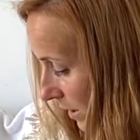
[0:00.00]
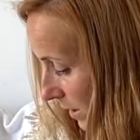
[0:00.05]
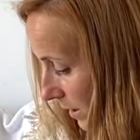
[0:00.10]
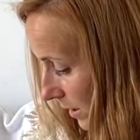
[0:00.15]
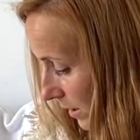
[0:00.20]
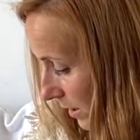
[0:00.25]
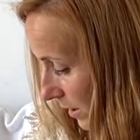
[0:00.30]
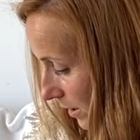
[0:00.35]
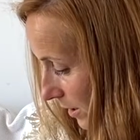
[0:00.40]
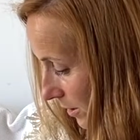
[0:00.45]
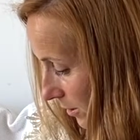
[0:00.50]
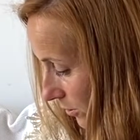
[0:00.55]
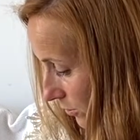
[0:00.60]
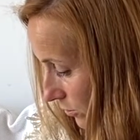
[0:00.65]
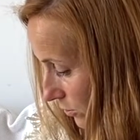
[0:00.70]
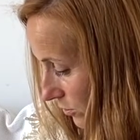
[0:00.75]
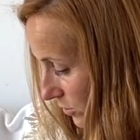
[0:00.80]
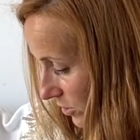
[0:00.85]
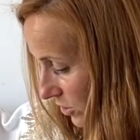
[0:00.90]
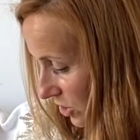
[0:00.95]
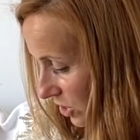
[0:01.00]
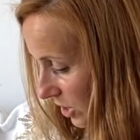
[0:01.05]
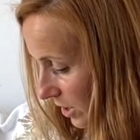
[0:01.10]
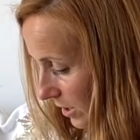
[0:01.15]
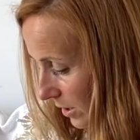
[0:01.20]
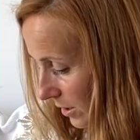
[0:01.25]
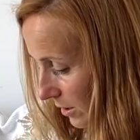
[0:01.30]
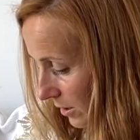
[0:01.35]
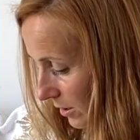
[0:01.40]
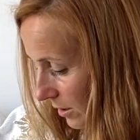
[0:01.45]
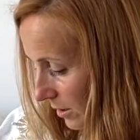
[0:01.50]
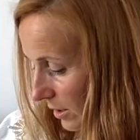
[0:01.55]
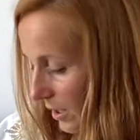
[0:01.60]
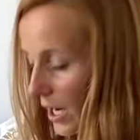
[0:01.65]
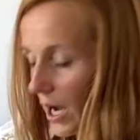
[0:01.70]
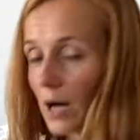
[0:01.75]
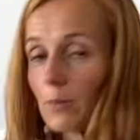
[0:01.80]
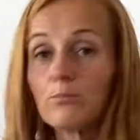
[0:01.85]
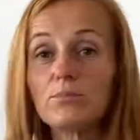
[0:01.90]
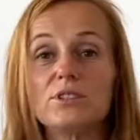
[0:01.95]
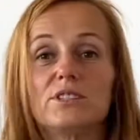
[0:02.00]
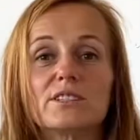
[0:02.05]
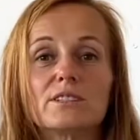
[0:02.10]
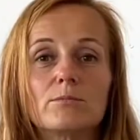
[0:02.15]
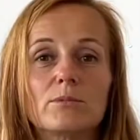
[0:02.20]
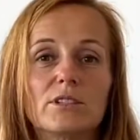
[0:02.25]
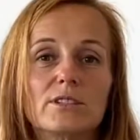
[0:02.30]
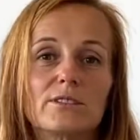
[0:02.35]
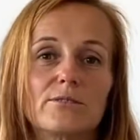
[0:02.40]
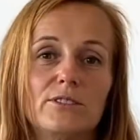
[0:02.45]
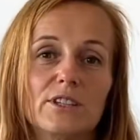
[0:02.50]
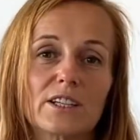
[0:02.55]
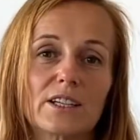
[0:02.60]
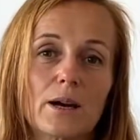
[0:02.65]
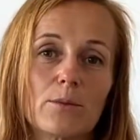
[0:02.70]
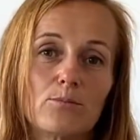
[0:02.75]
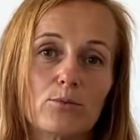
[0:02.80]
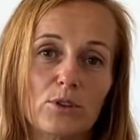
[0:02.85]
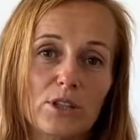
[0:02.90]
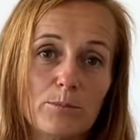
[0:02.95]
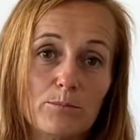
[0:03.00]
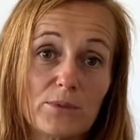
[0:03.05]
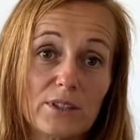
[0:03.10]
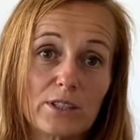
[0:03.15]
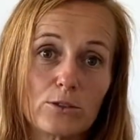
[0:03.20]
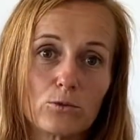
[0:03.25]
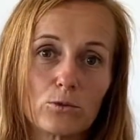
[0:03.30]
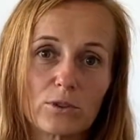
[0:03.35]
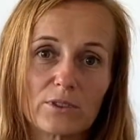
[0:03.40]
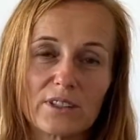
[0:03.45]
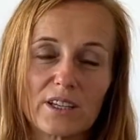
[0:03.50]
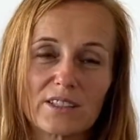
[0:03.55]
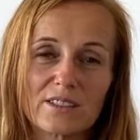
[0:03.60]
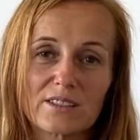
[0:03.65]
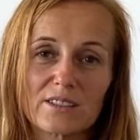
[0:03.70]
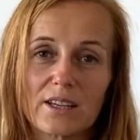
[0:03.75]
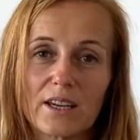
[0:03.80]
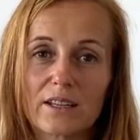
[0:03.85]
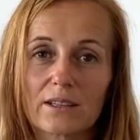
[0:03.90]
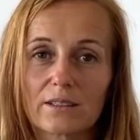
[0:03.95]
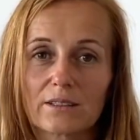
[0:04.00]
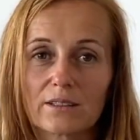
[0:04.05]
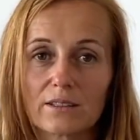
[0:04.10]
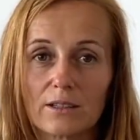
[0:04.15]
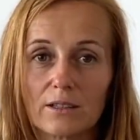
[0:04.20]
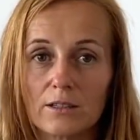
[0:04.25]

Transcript: Et ensuite, j'ai euh, Apis mellifica pour les piqûres d'insectes.